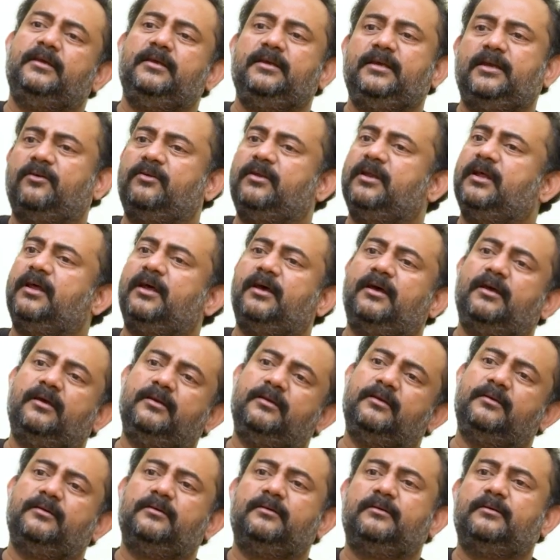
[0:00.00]
ఇంకెవరన్నా
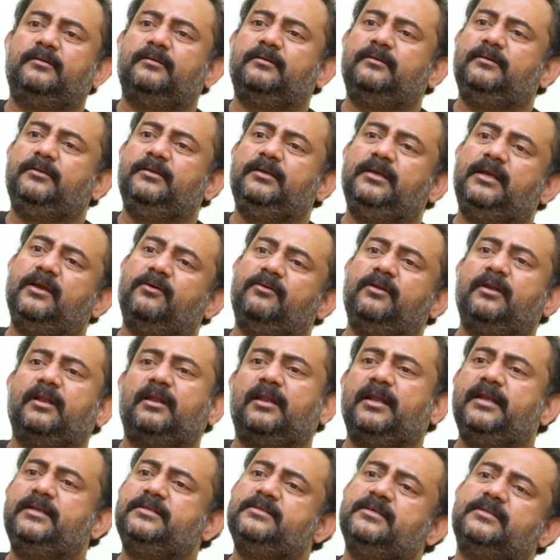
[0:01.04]
ఇంకెవరన్నా
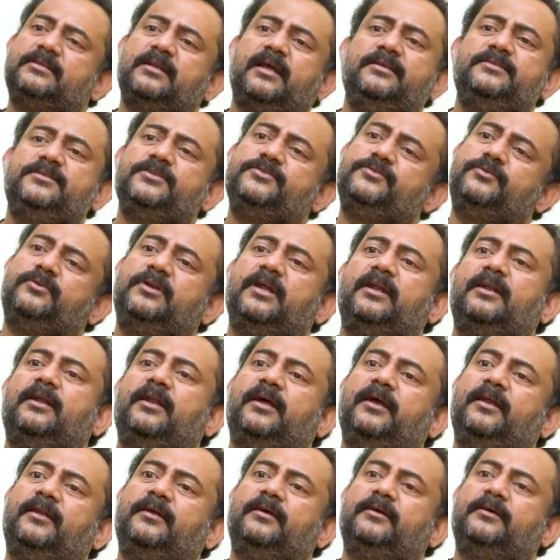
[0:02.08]
రైట్ చేత రాయించేసుకుంటా
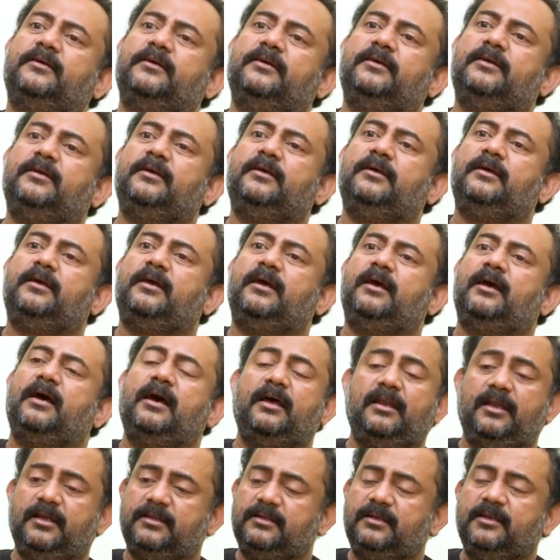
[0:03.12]
అన్నాడు
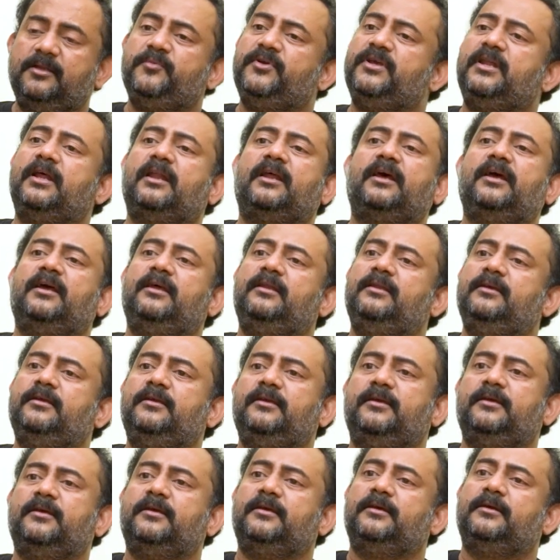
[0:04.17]
ఆయన లేదండి మీరే రాయాలి
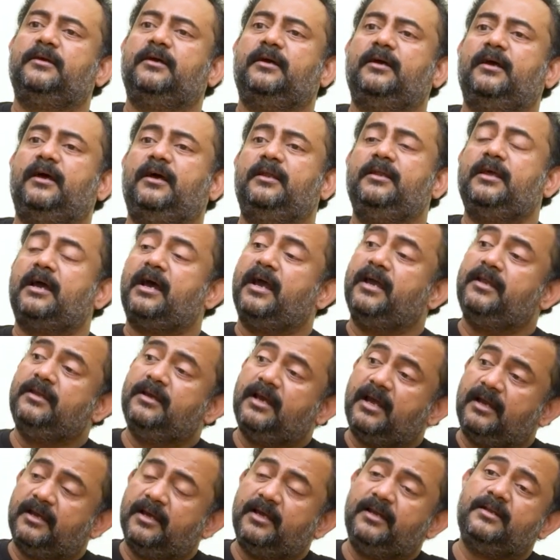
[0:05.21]
అని
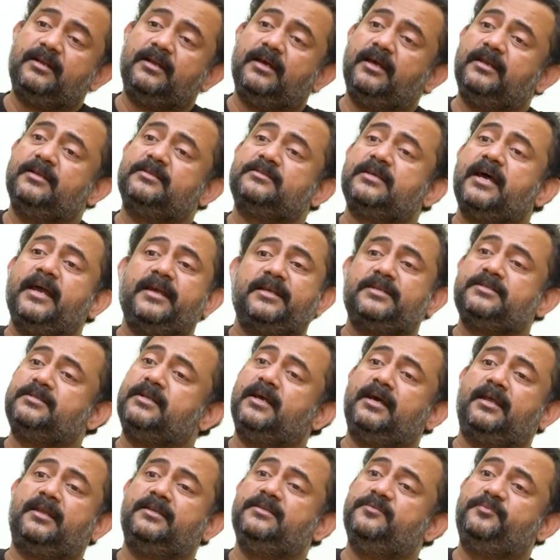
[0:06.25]
ఆయనకి డైరెక్టర్ గారికి సాయికృష్ణ
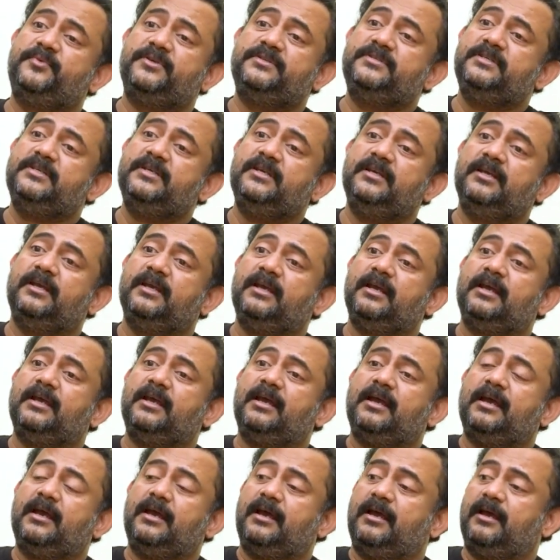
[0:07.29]
గారు అని చెప్పేసి
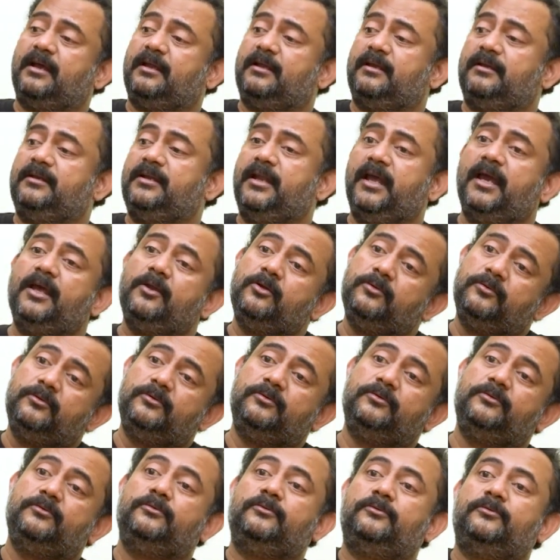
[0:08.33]
నేను
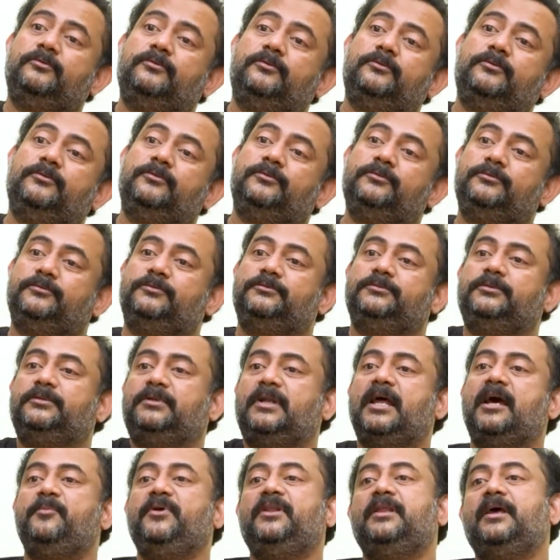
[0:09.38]

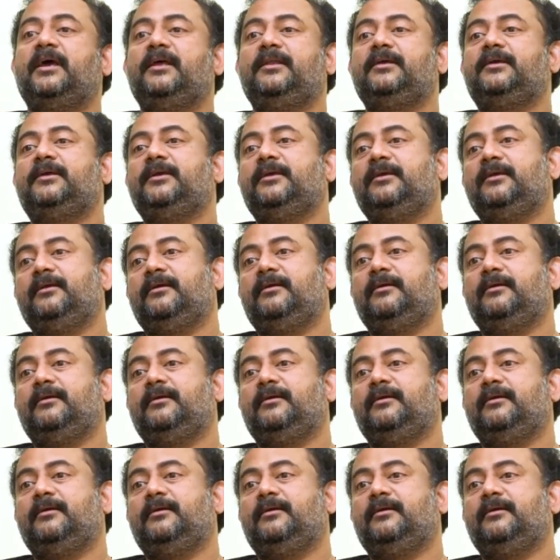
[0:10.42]
నా మీద ఆయనకి